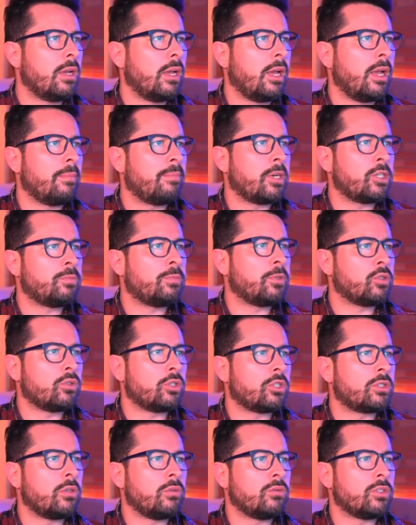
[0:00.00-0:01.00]
é, para as
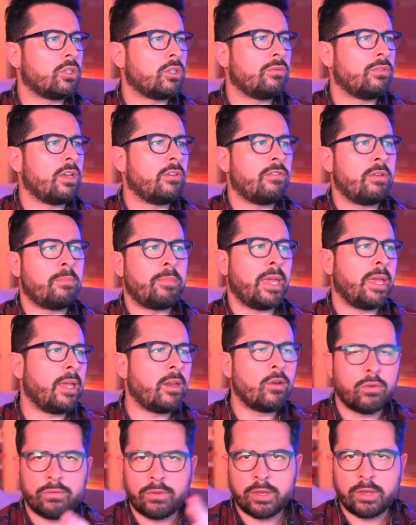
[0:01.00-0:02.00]
pessoas que estão usando via
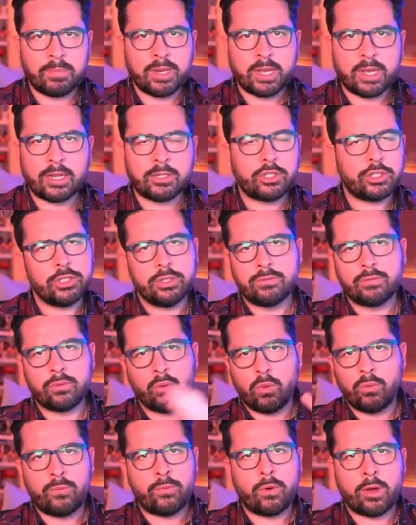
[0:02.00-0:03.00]
VPN ou via aplicativo
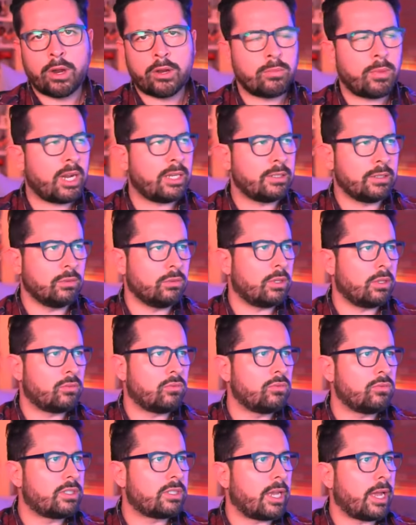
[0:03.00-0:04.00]
ou fora do Brasil, tá
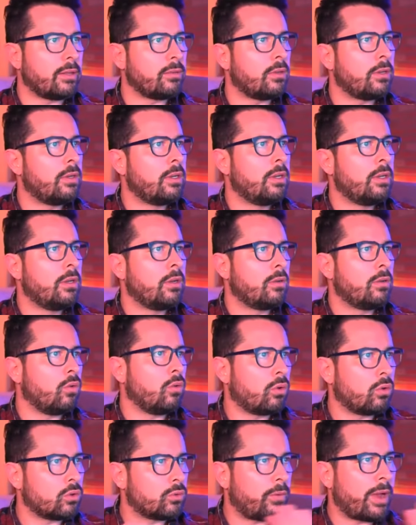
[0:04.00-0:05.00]
tudo certo. O
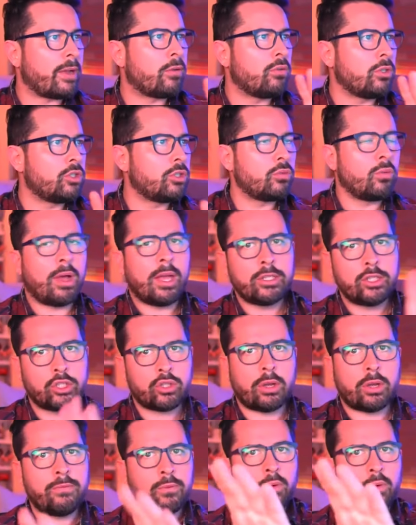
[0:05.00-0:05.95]
Locals vai continuar, só